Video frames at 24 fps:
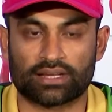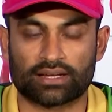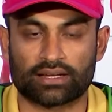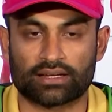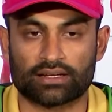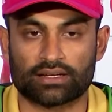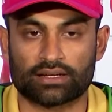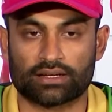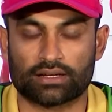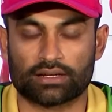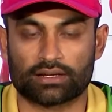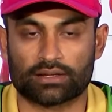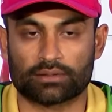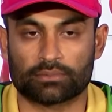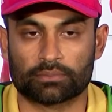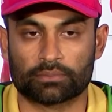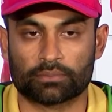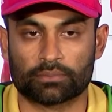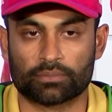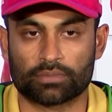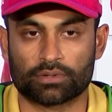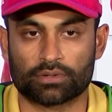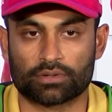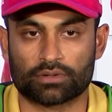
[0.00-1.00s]
দেখেন
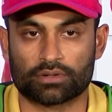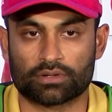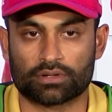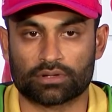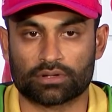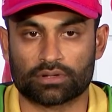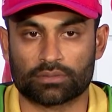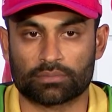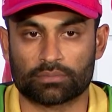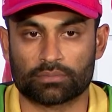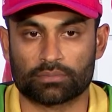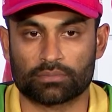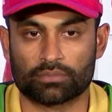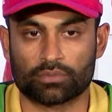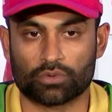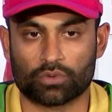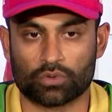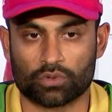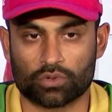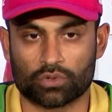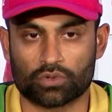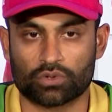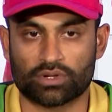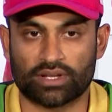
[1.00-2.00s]

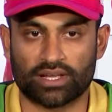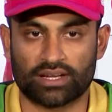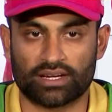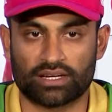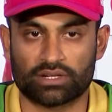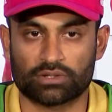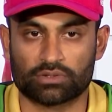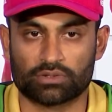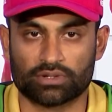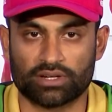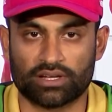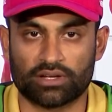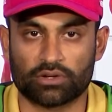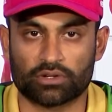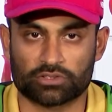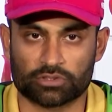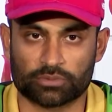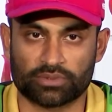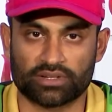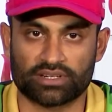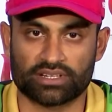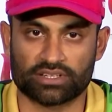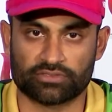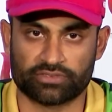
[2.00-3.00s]
অন্য খেলাগুলায়
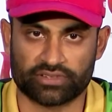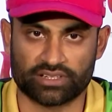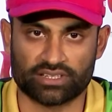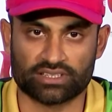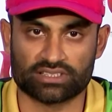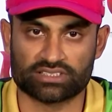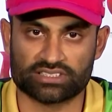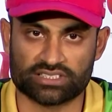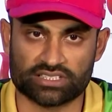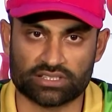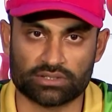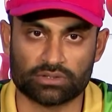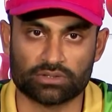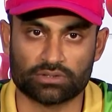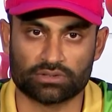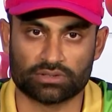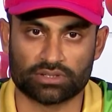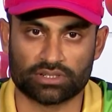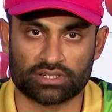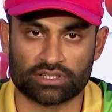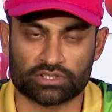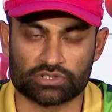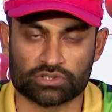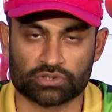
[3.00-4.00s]
হয়তো বা ডিফিকাল্ট ছিল
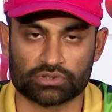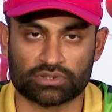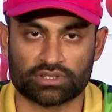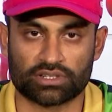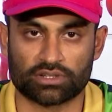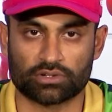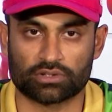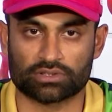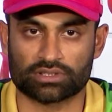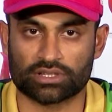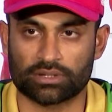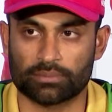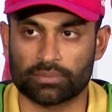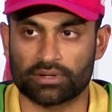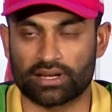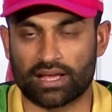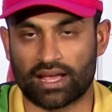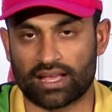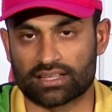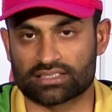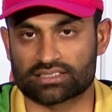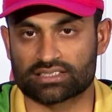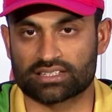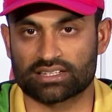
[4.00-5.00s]
এটা সত্যি কথা বাট
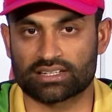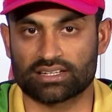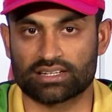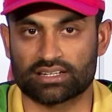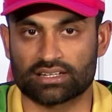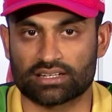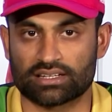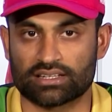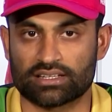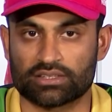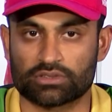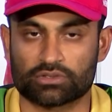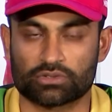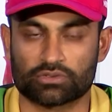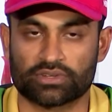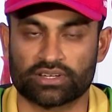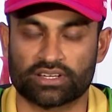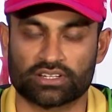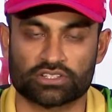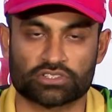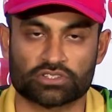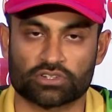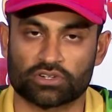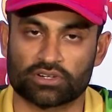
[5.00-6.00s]
আজকে কিন্তু
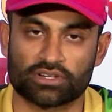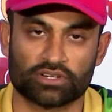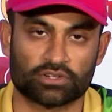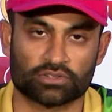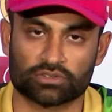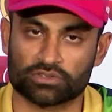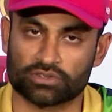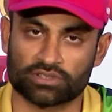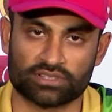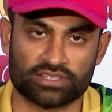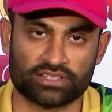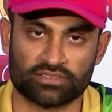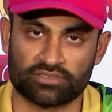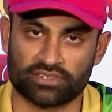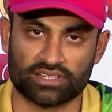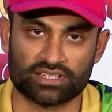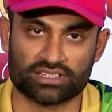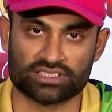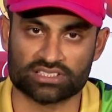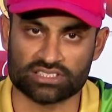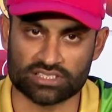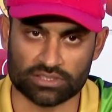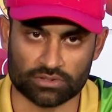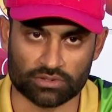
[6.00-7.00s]
উইকেট সকালে অত
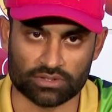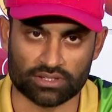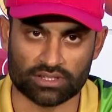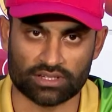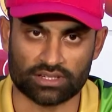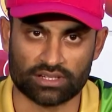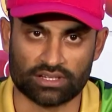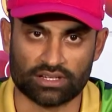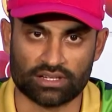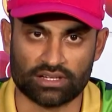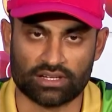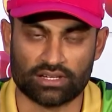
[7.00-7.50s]
ডিফিকাল্ট ছিল না